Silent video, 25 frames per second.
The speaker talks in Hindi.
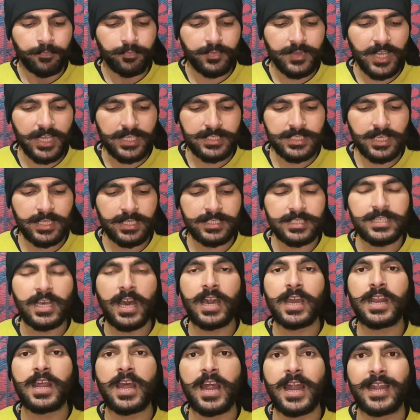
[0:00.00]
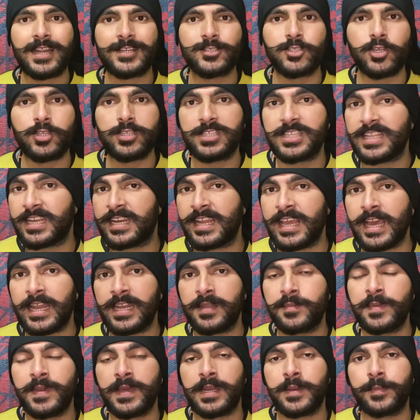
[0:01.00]
दस हज़ार आठ सौ
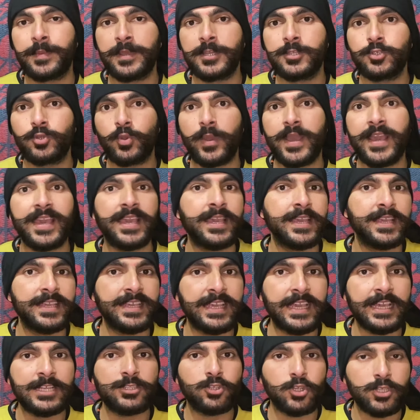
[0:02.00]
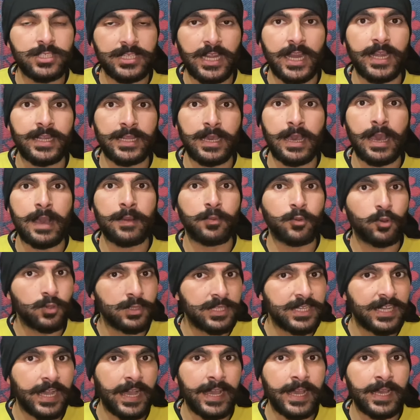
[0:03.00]
तिरानवे रुपये जो है ये जो चार्ट है आपको
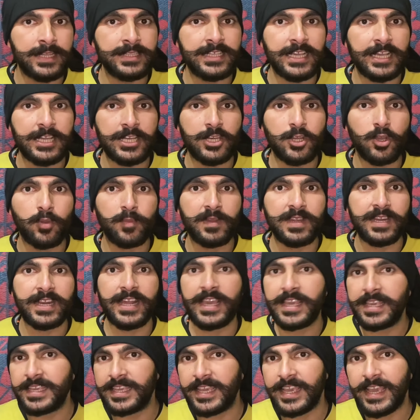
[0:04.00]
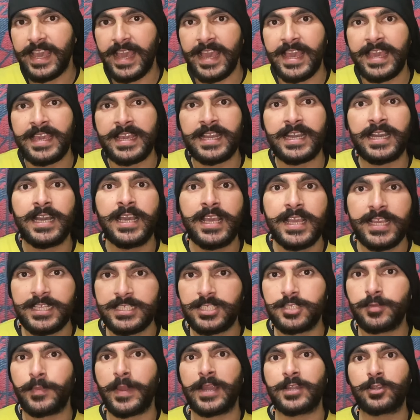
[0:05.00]
दिखा देखने को मिल रहा है ये है एक
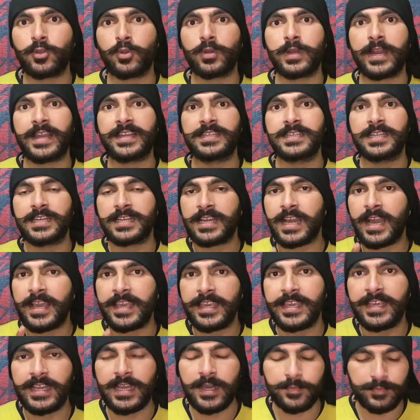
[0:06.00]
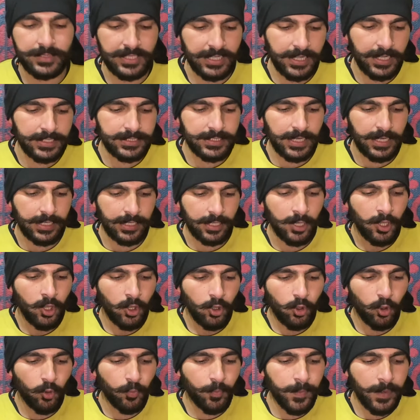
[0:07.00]
जोमेटो राइडर का एक हफ्ते का चार्ट
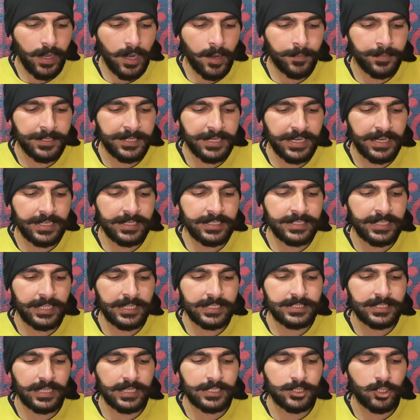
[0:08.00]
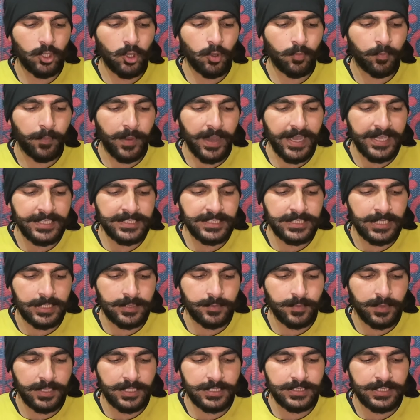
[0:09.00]
ऊपर आप डेट देख सकते हो बाईस
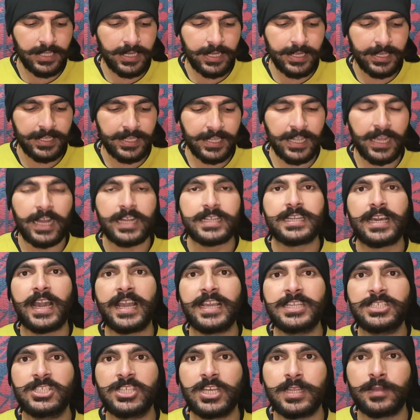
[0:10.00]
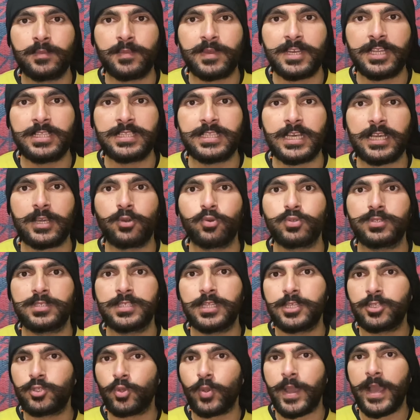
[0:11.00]
जनवरी से लेके अट्ठाईस जनवरी तक
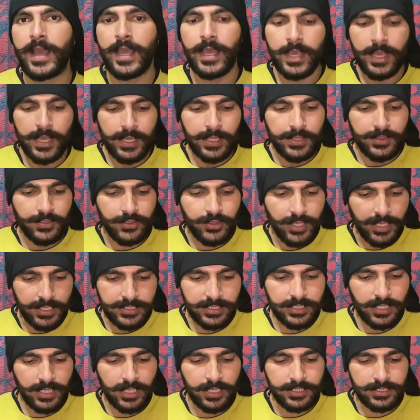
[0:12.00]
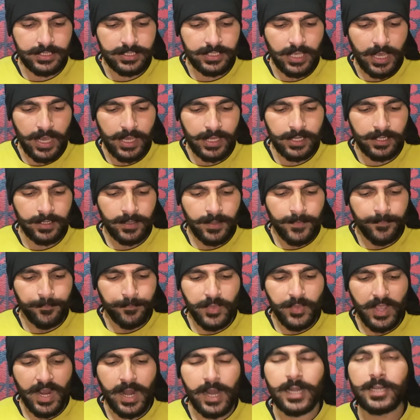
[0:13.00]
उसने जो है दस हज़ार
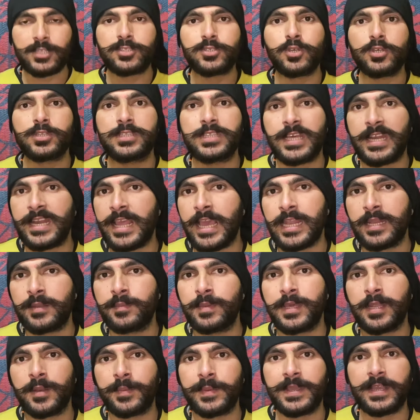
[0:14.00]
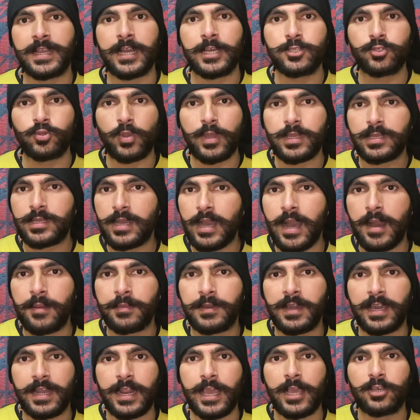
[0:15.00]
आठ सौ तिरानवे रुपये का जो है काम
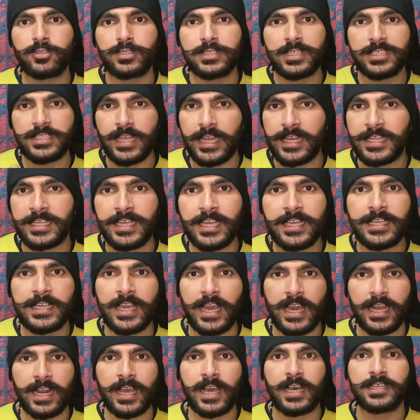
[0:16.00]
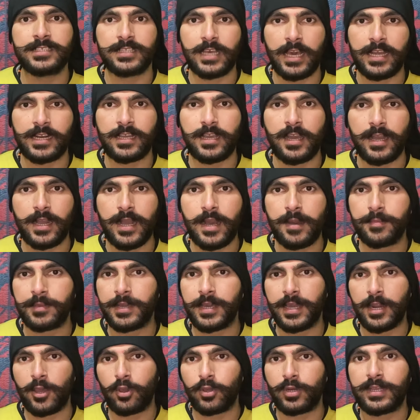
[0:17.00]
करा है उसने यानी कि ग्यारह हज़ार का काम
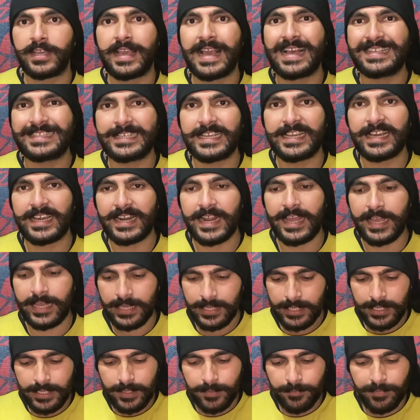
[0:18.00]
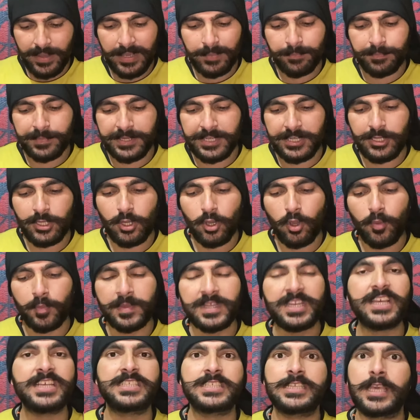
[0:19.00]
करा है और कैसे करा है भाई वीडियो को
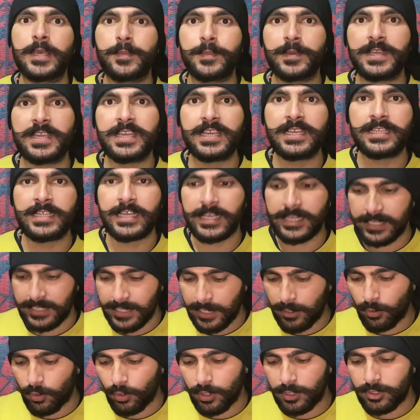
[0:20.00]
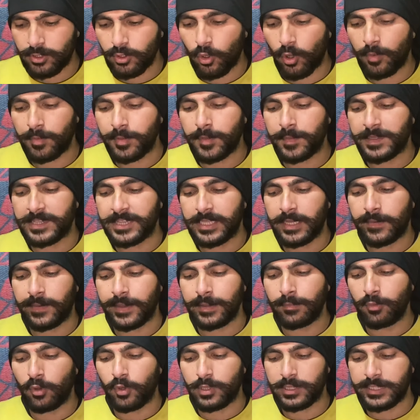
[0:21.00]
बिना स्किप किए देखना और जो भी बंदे
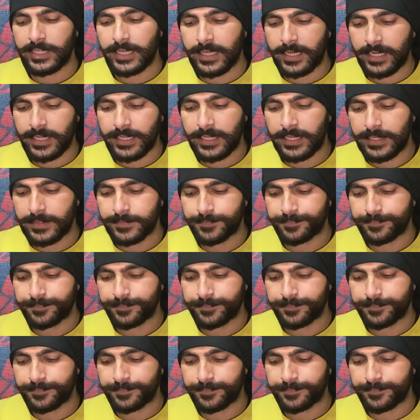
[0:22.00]
भाई बोलते हैं ना कि